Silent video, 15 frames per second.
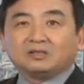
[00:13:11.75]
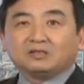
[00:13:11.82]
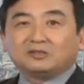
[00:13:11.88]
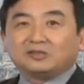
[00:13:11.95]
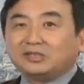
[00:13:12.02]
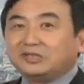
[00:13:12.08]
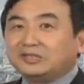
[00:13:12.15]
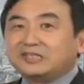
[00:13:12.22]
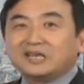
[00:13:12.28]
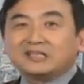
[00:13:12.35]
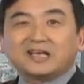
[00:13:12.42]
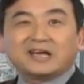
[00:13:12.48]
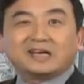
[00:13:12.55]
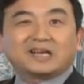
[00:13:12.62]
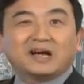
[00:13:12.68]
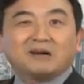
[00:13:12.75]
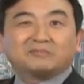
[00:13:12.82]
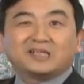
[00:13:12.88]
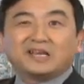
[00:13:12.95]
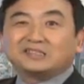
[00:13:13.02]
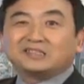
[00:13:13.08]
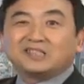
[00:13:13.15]
你现在看不
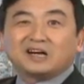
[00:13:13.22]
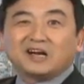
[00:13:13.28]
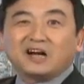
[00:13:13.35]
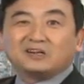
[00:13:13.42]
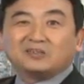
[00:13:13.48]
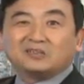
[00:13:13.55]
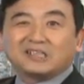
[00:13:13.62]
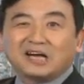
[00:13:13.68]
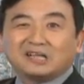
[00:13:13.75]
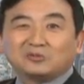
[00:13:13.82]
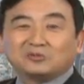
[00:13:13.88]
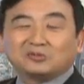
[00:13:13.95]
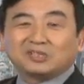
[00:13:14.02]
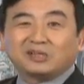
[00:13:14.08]
见香港有啥动静